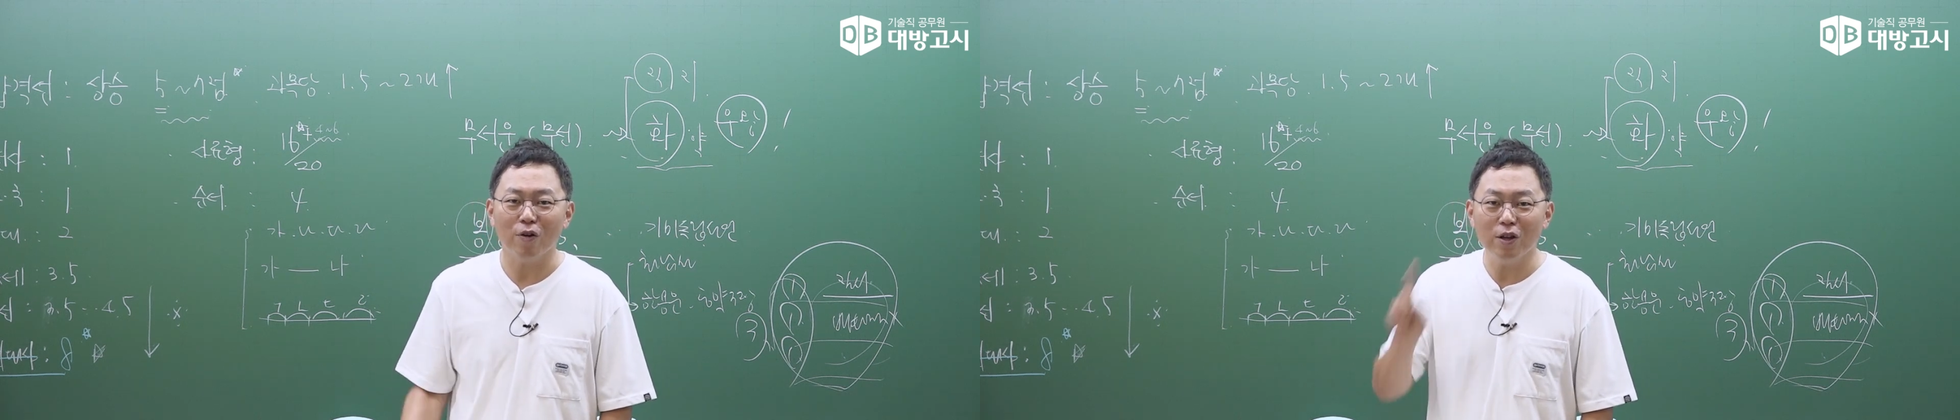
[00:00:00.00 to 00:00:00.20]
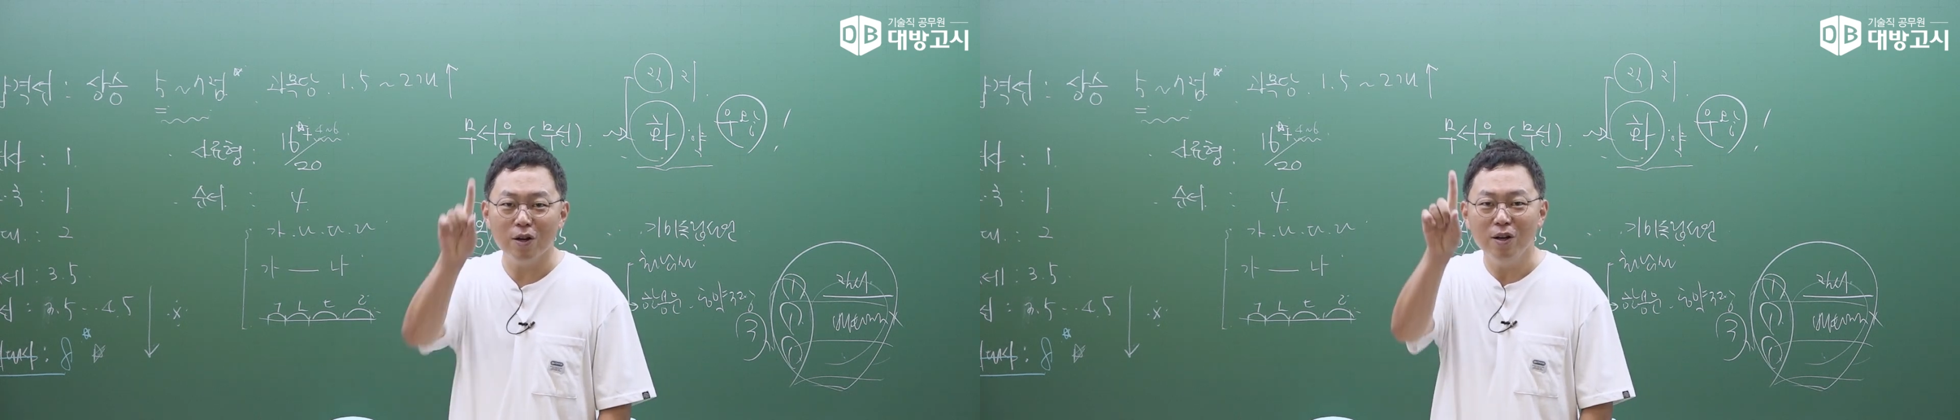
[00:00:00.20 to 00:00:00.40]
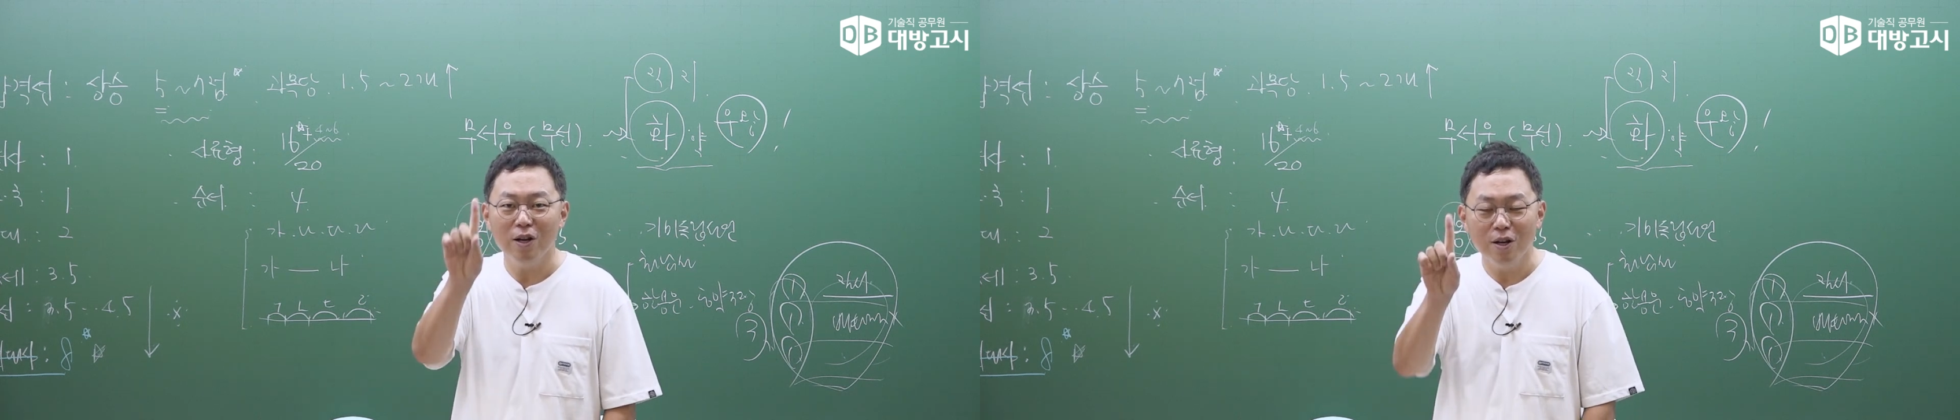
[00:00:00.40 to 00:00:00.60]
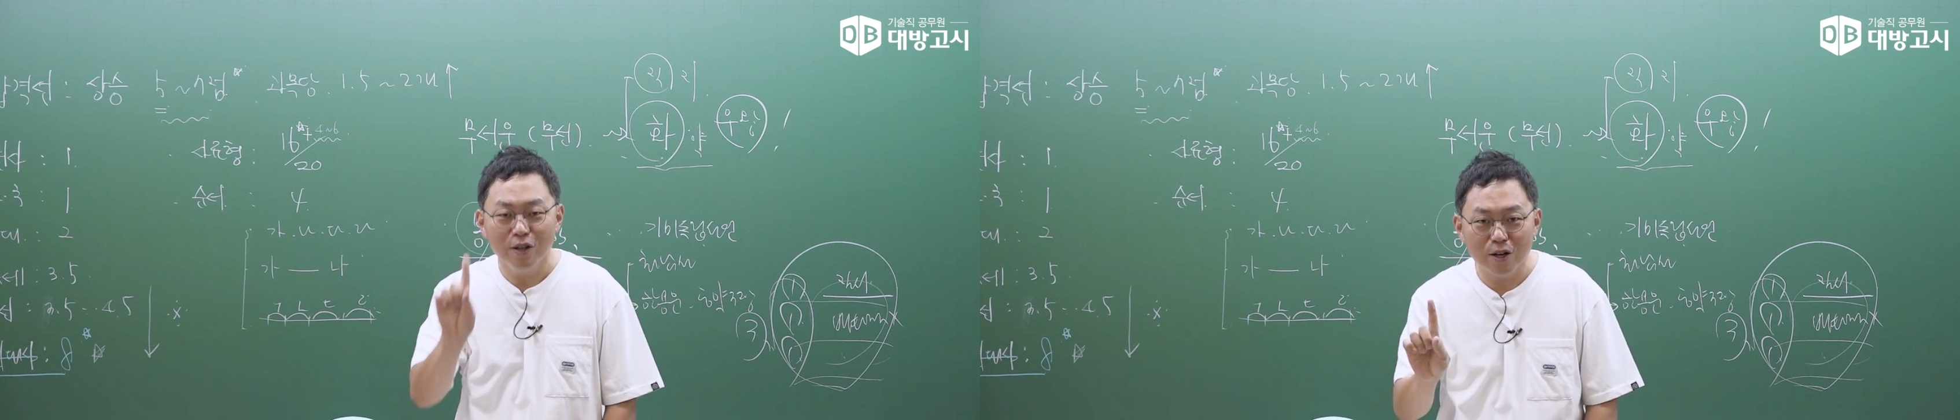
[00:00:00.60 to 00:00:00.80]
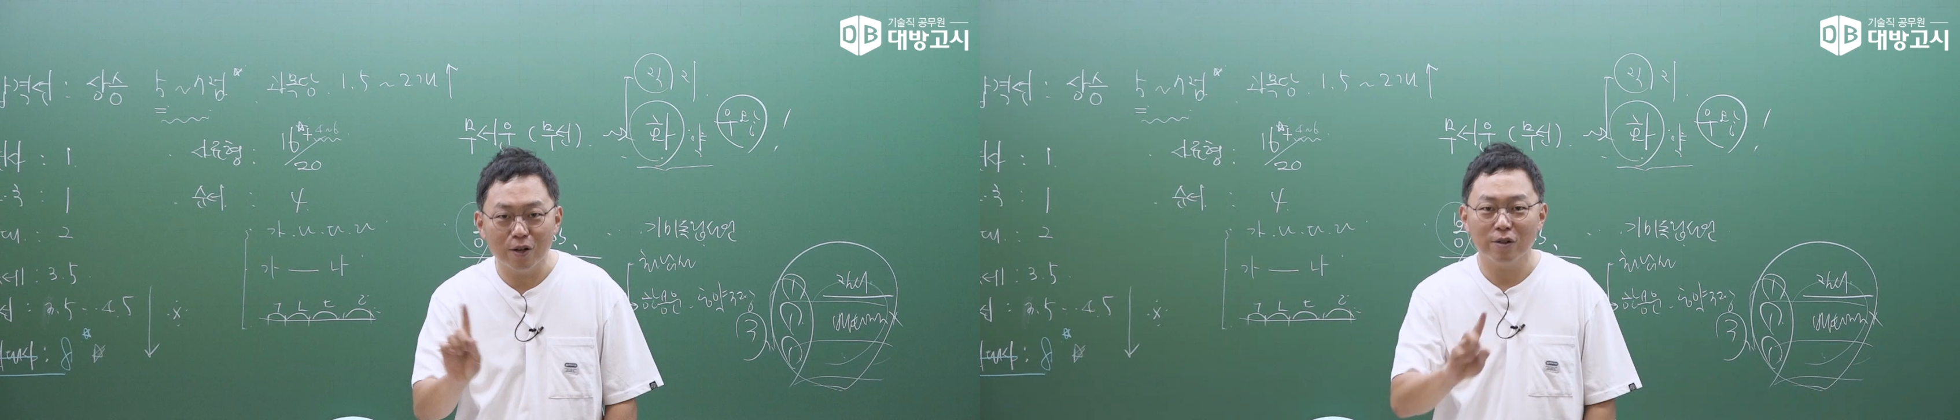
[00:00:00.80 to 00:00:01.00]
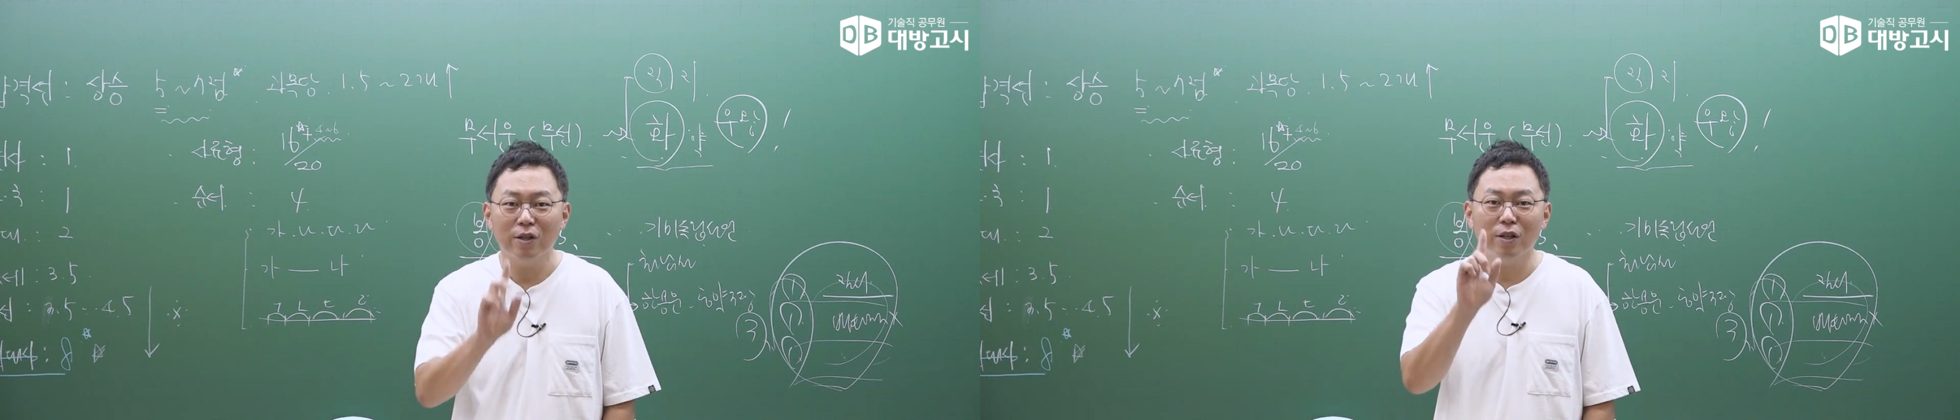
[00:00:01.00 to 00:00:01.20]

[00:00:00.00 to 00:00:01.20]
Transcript: 1, 1, 1.